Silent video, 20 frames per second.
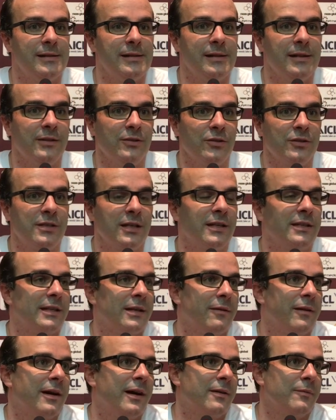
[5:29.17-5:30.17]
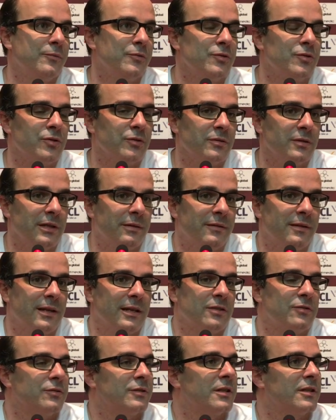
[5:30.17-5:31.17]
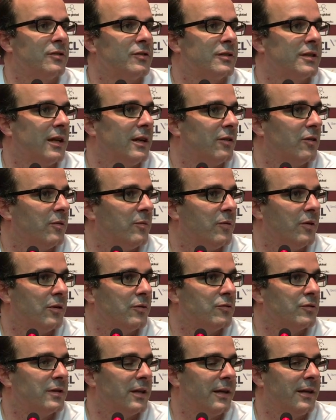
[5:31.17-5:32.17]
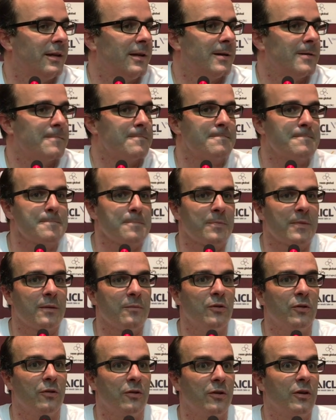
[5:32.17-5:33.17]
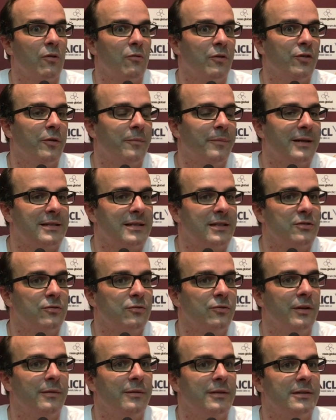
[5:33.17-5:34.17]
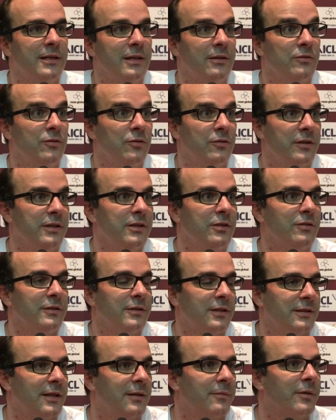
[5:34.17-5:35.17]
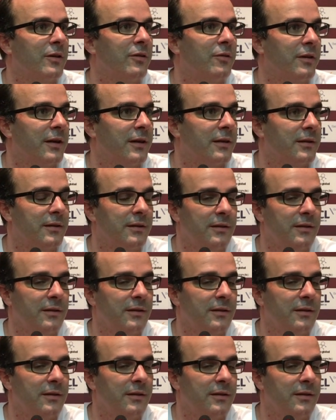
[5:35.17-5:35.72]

entonces hay que trabajar mucho y a veces las cosas no salen como nos gustaría, pero creo que cuando pasa eso uno debe ser autocrítico e intentar mejorar.